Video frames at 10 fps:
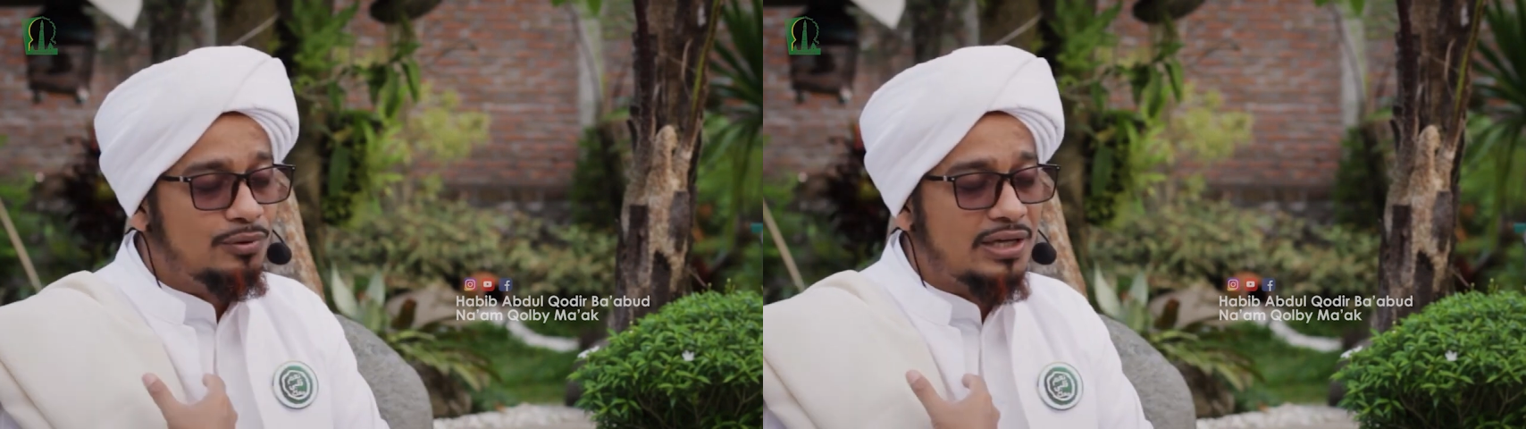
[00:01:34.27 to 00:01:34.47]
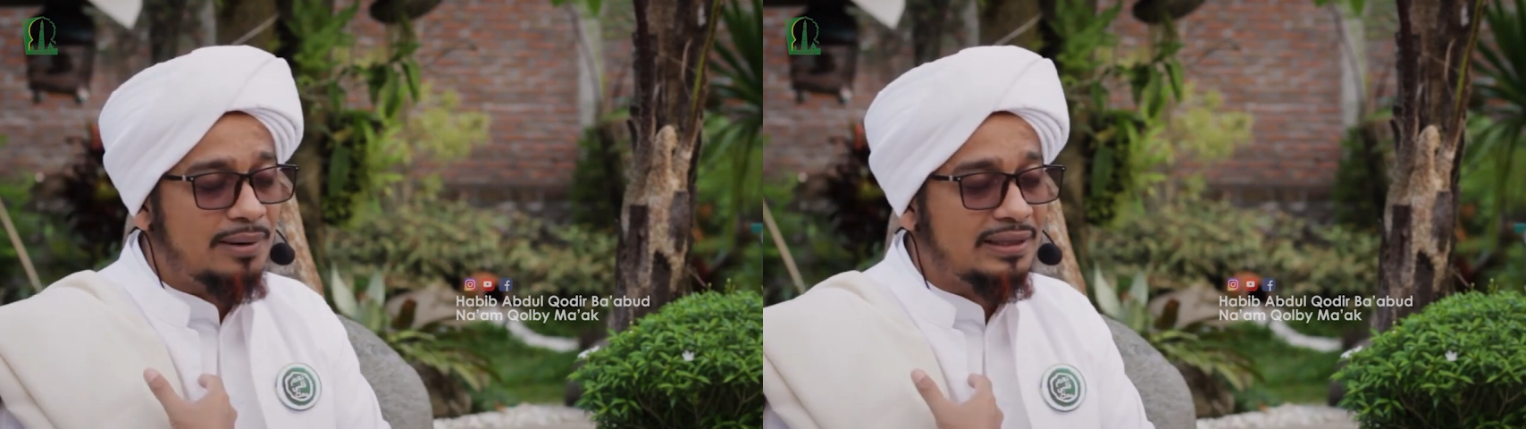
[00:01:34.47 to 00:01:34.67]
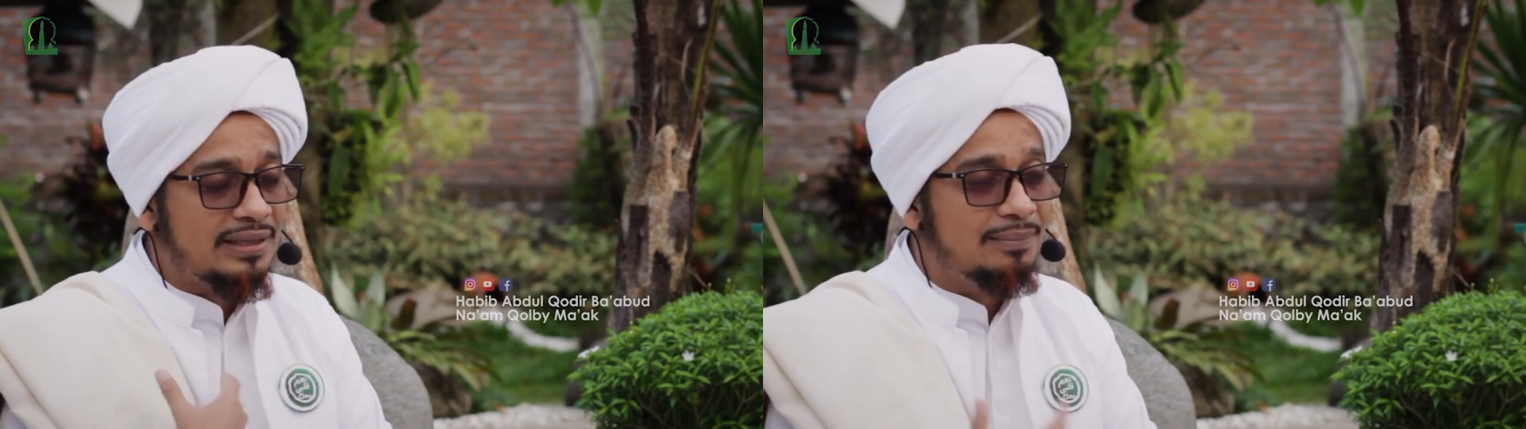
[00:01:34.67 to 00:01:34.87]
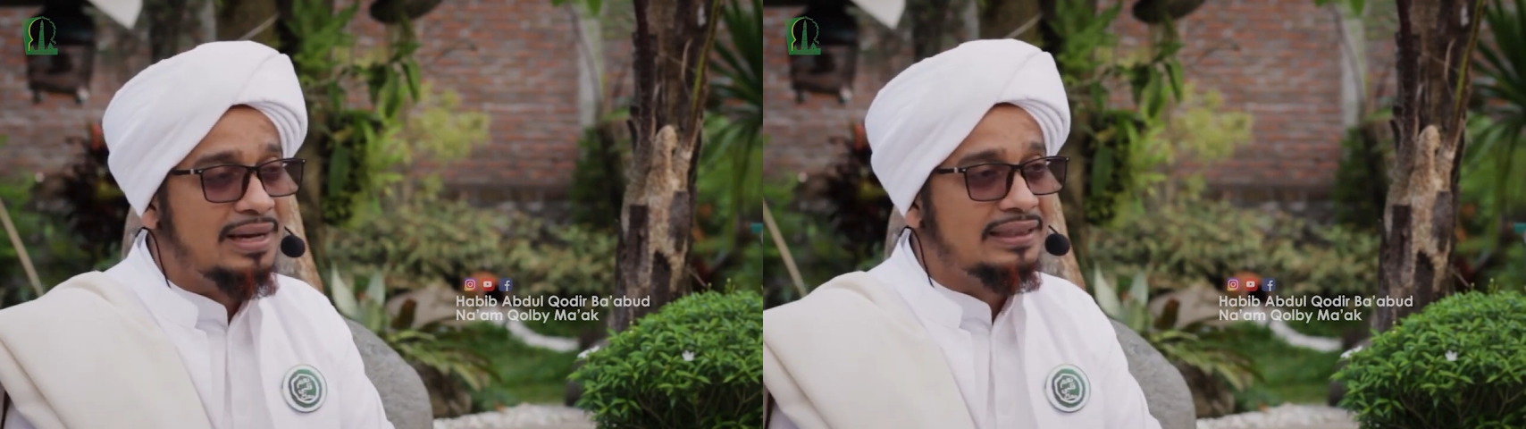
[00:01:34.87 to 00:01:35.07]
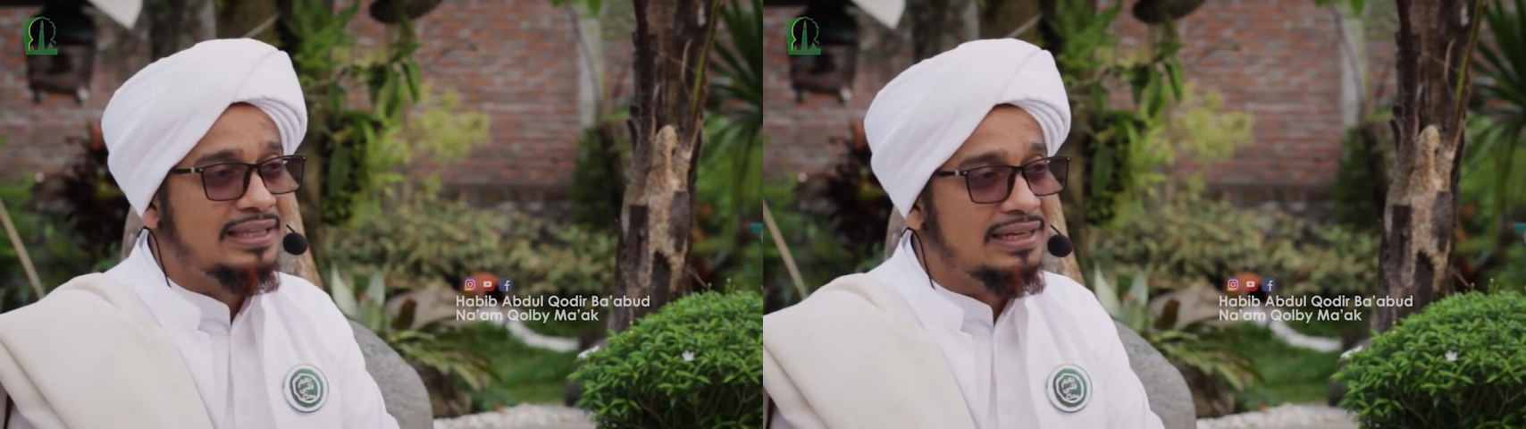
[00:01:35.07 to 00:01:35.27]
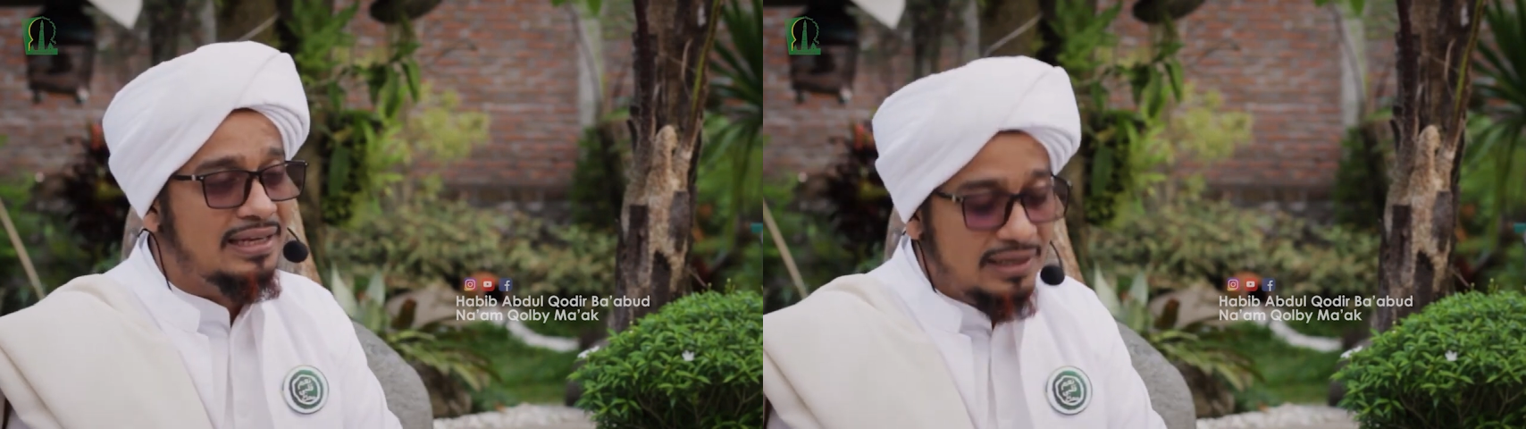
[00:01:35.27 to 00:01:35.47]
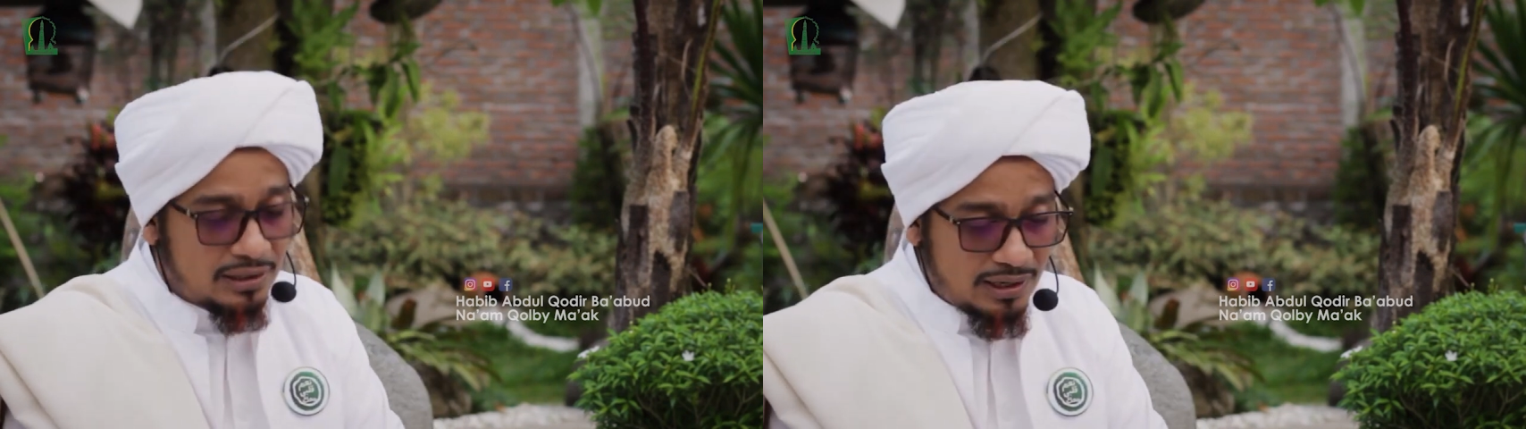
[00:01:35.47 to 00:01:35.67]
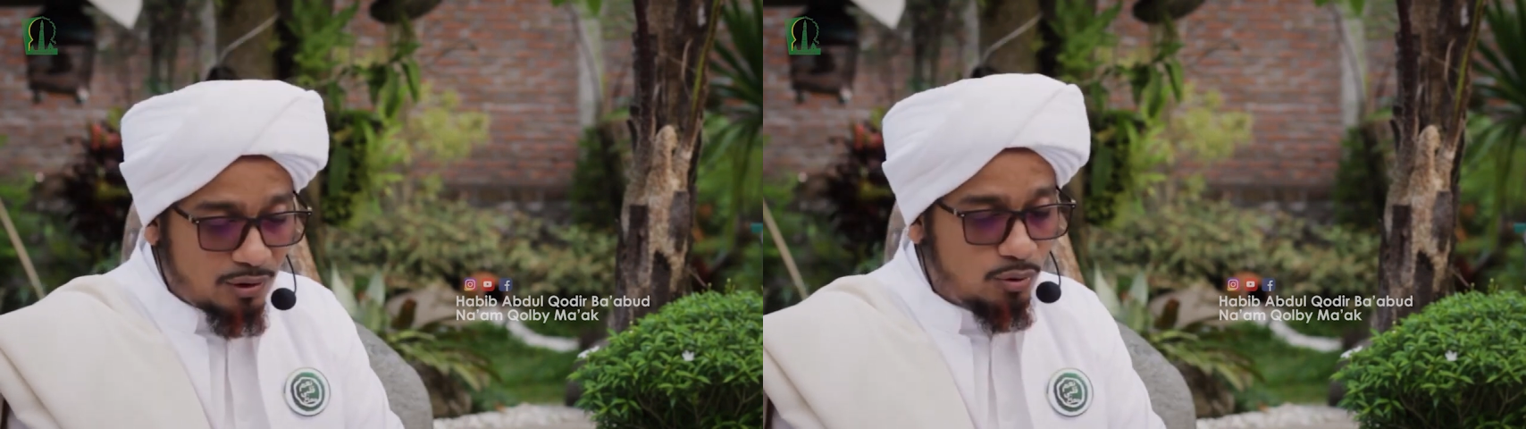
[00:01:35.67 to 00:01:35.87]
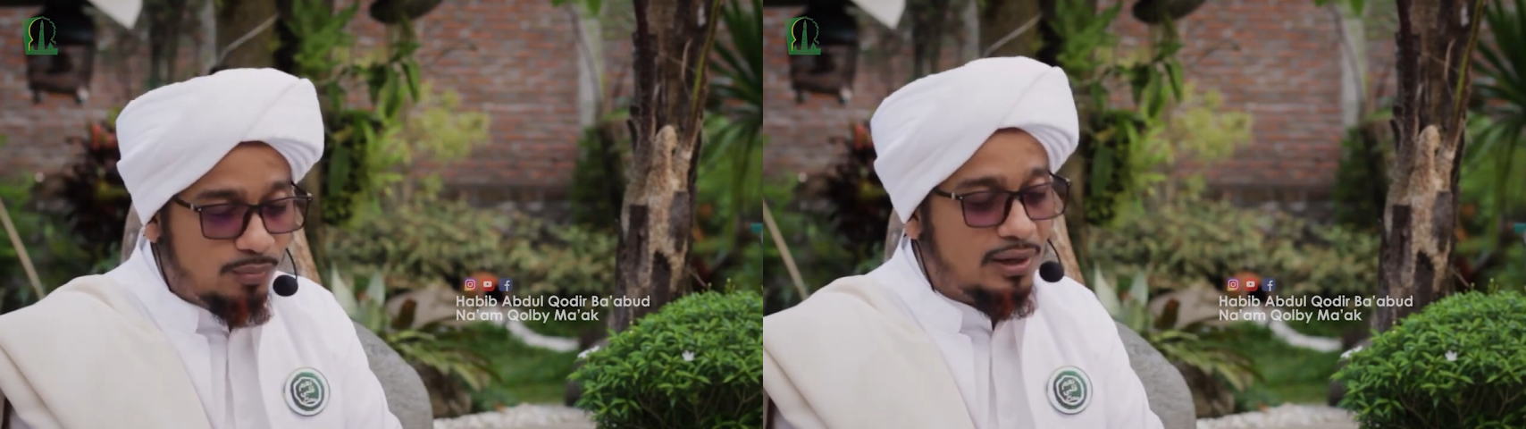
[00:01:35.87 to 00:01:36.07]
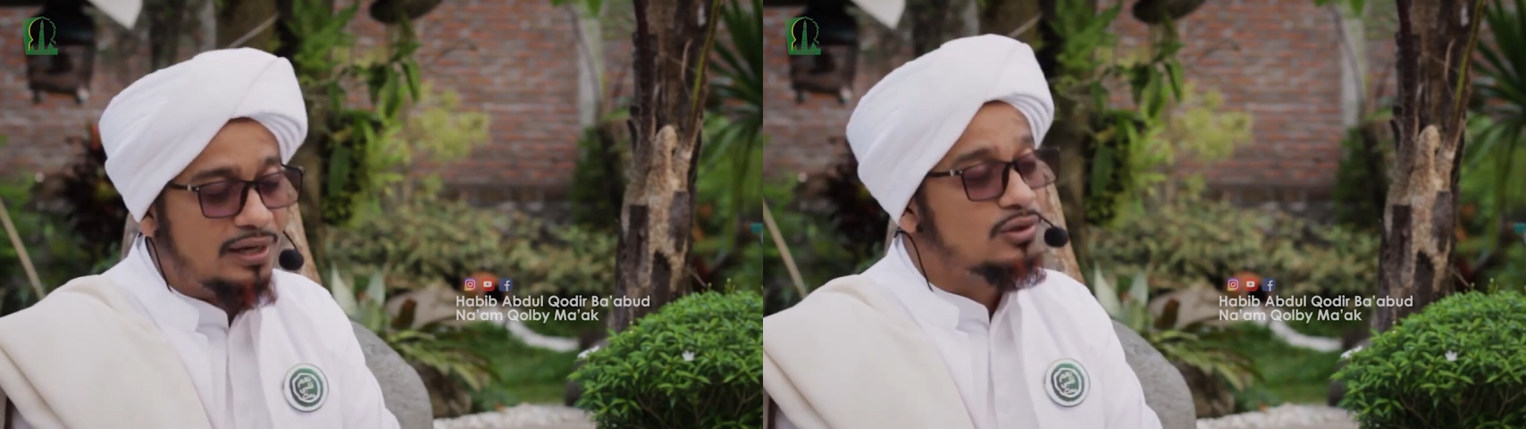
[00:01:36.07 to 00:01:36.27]
punya mata batin yang
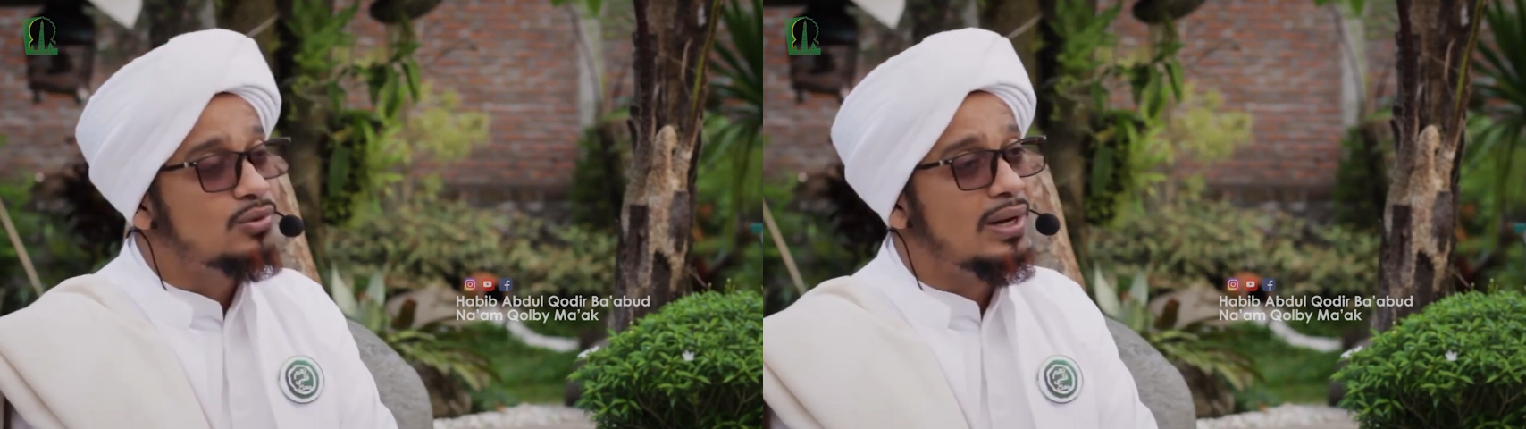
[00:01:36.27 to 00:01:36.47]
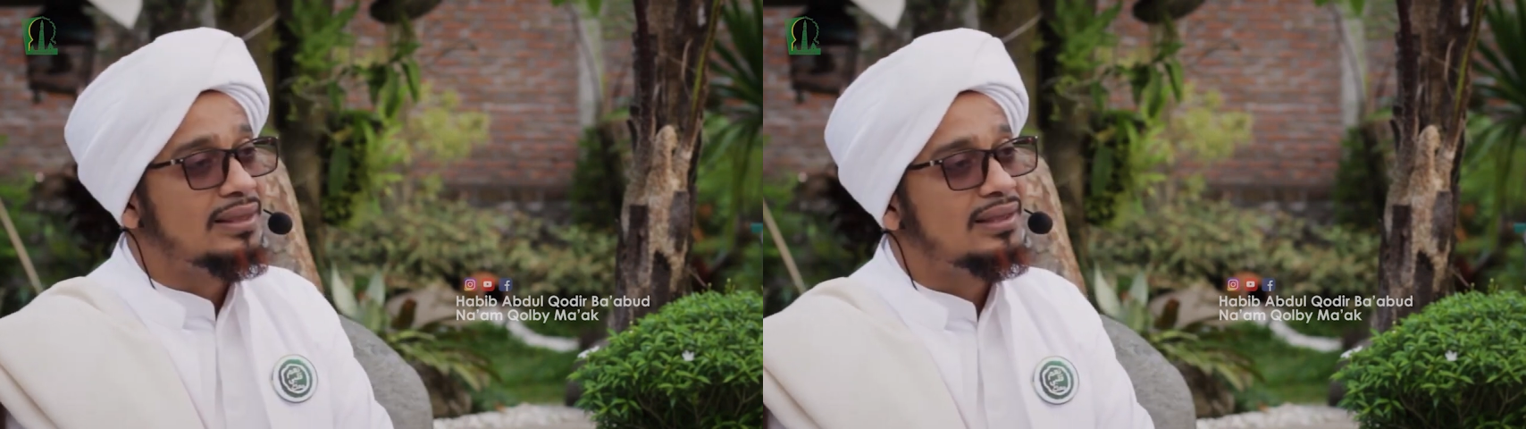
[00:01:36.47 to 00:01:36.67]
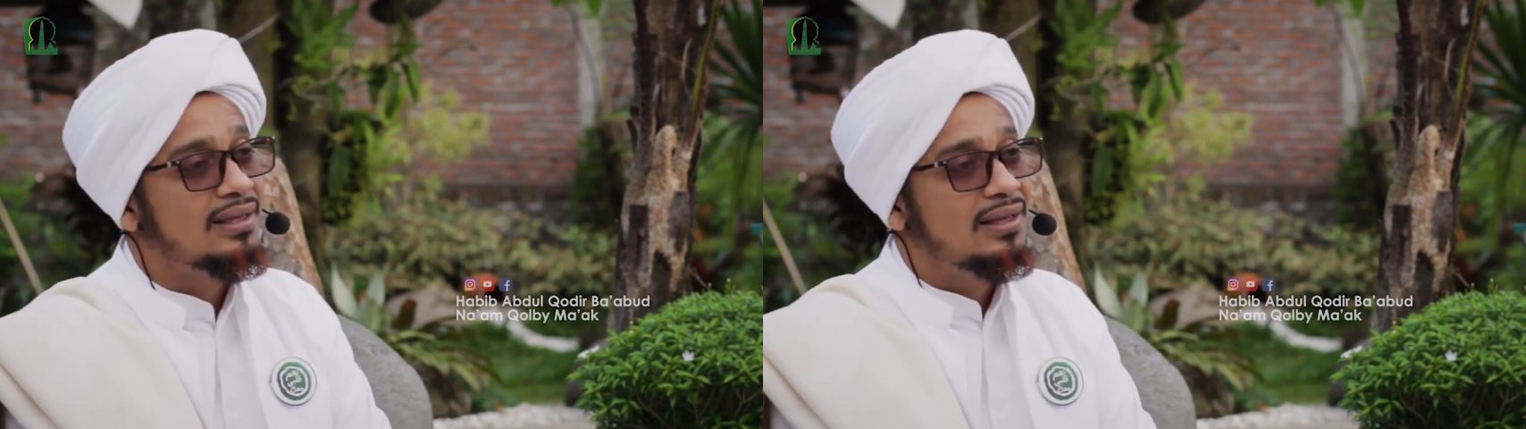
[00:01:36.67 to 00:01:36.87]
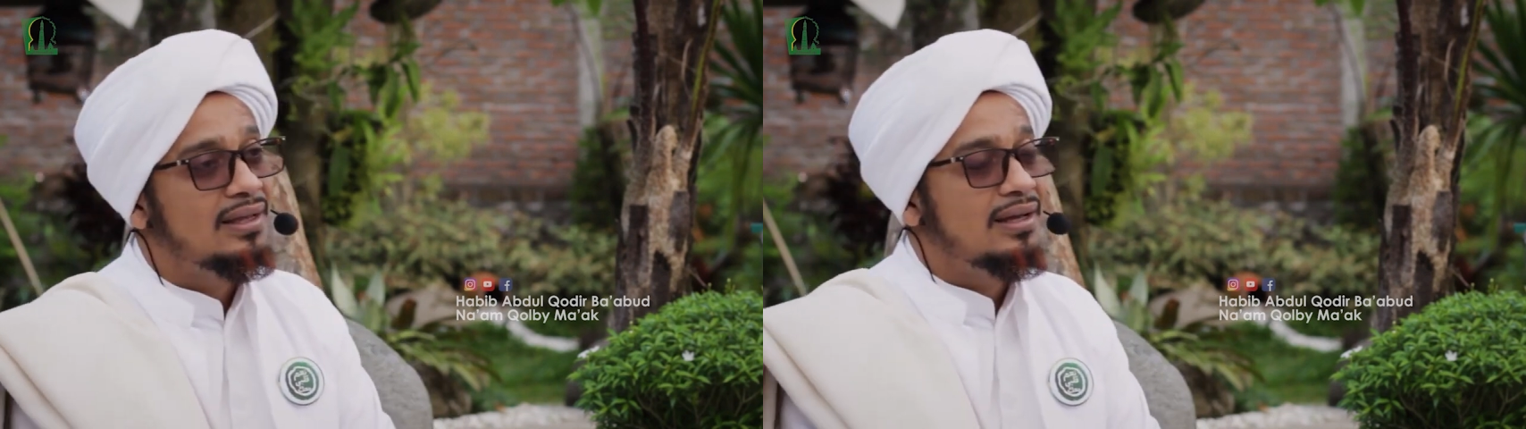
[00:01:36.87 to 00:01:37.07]
hubungan kuat